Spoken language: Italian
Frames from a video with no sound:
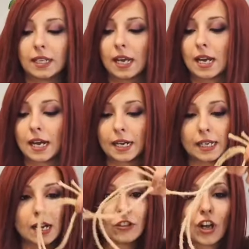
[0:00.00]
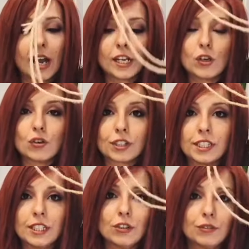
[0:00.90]
vedete che carina, ha il
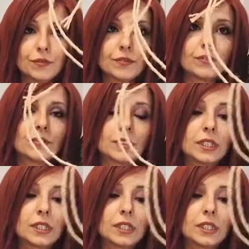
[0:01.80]
cordino,